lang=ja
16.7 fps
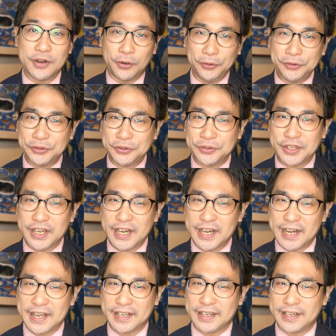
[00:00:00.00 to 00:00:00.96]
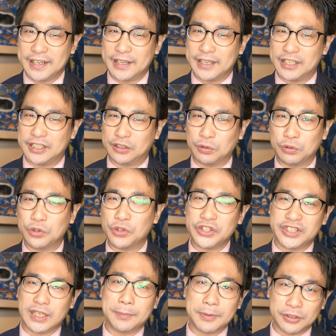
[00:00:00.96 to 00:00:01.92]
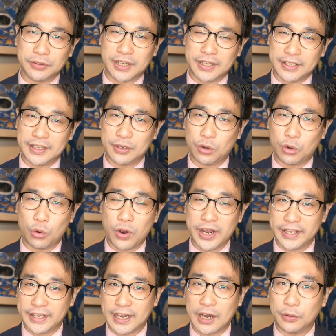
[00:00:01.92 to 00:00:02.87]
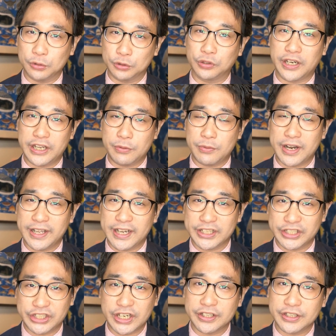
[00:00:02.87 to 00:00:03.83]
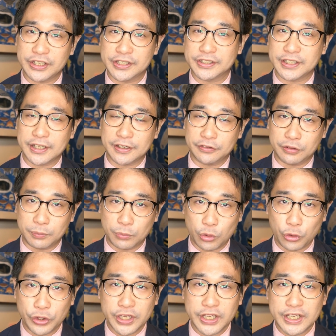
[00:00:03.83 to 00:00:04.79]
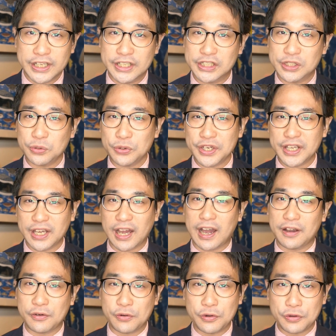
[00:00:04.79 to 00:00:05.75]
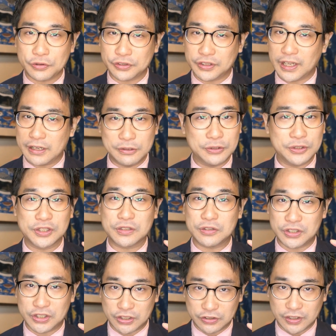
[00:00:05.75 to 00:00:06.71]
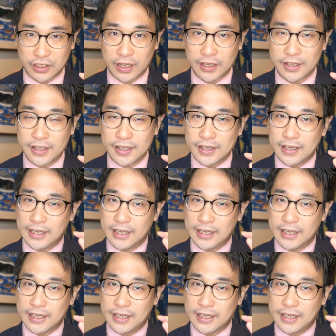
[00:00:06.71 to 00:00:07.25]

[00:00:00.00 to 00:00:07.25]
本当にね、なんかね、人食いザメとかね、怖い顔とか言われがちなんですけれども、非常にかっこよくて美しくて、